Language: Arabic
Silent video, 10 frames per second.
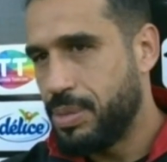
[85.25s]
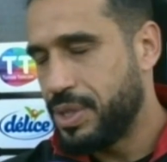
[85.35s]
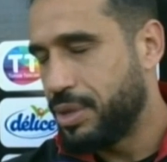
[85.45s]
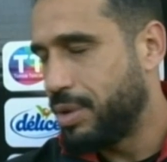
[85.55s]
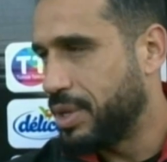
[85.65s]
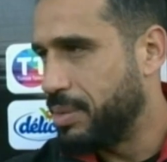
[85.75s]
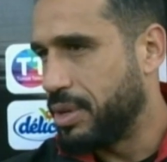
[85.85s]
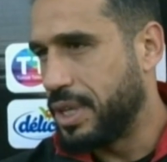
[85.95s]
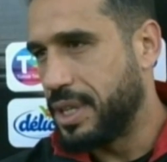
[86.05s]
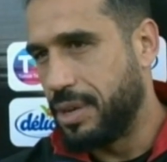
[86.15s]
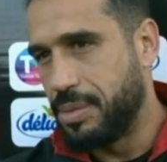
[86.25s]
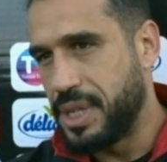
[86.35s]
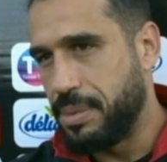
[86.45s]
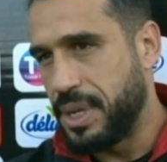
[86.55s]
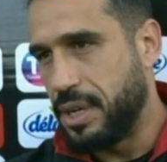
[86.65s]
باش ندخلوا كما قلت لك توا
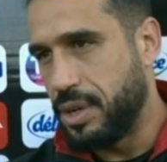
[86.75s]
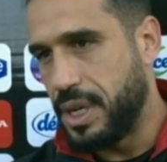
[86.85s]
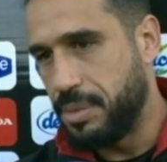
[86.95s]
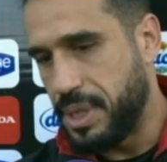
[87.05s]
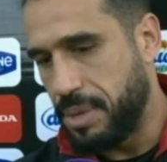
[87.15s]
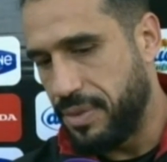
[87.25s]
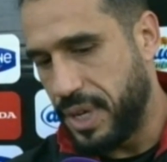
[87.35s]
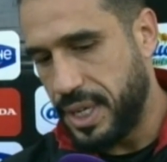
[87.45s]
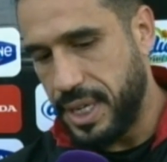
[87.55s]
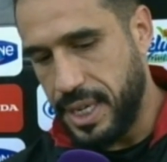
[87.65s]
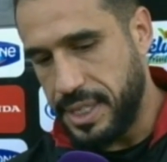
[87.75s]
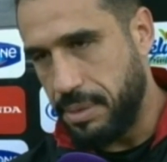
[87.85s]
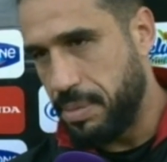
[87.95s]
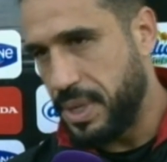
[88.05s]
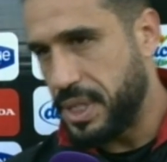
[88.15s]
مسابقه اخرى مسابقه افريقيه
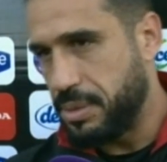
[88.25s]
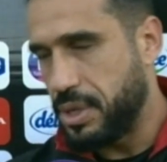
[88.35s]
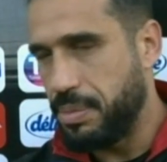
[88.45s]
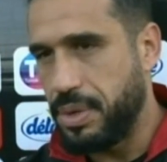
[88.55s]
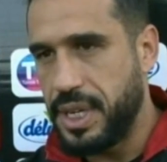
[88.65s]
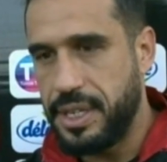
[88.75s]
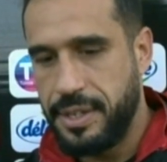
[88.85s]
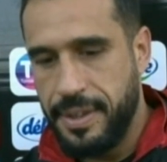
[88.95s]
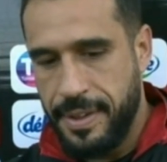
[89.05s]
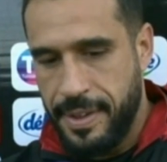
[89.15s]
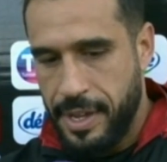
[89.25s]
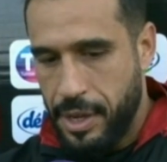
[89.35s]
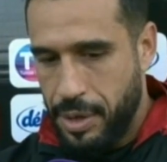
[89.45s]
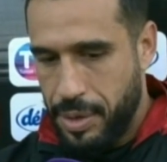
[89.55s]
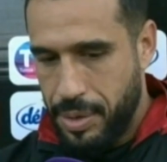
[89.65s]
اصعب برشا من الشامبيونات
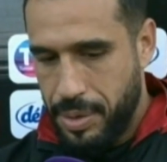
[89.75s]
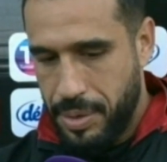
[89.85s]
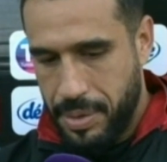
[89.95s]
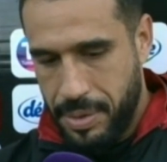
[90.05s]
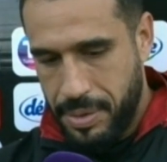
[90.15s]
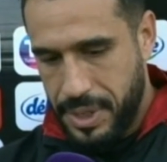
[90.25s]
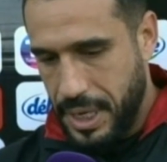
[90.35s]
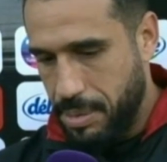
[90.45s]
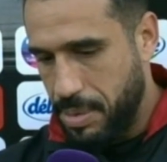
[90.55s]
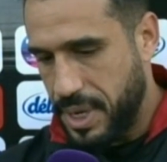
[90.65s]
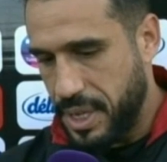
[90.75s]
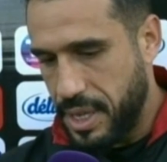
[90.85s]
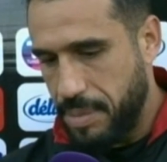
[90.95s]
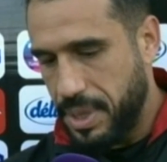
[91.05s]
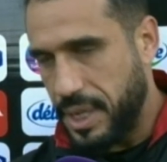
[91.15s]
وان شاء الله مباراه
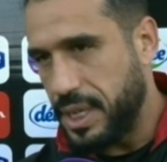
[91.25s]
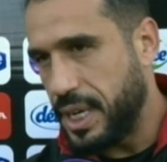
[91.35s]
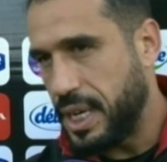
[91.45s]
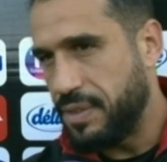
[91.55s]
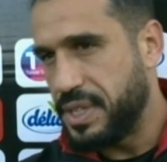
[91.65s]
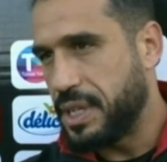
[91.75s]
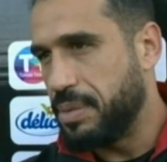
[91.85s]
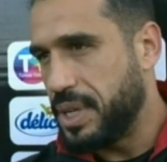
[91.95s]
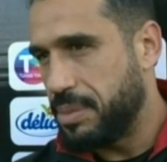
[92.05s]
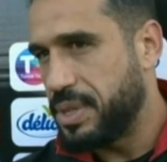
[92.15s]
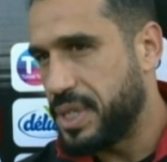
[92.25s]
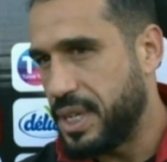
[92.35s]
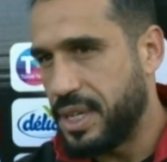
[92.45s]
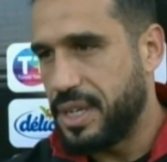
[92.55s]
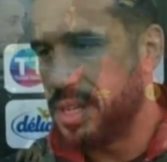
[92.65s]
الدربي تعطينا حافز كبير باش